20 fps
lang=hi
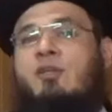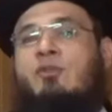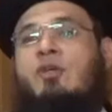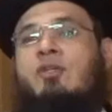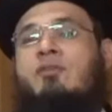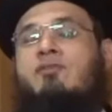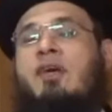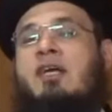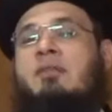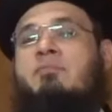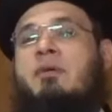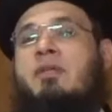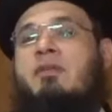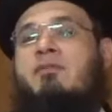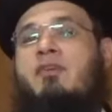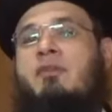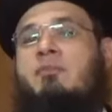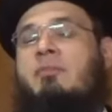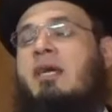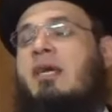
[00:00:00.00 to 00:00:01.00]
तो फातमा
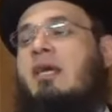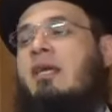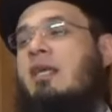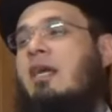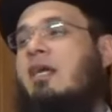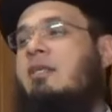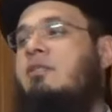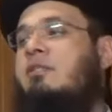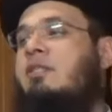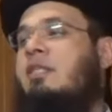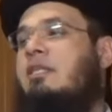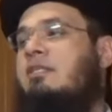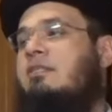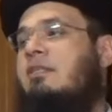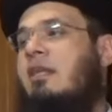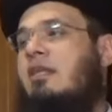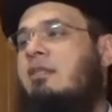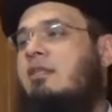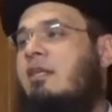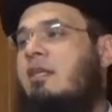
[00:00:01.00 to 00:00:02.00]
ने फरमाया कि आज
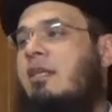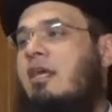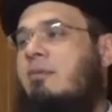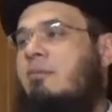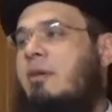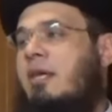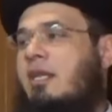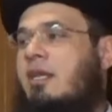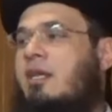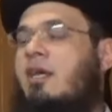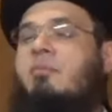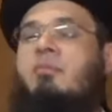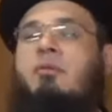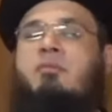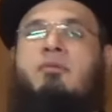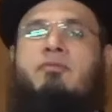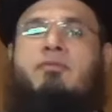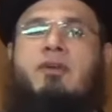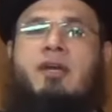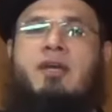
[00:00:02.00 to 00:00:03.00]
तीसरा दिन है हमारे घर
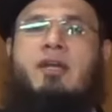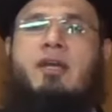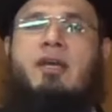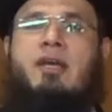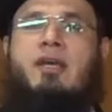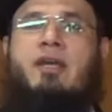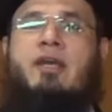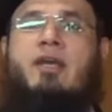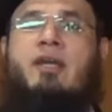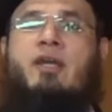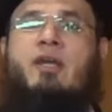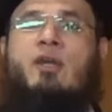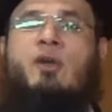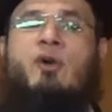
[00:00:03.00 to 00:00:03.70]
में भी फाका है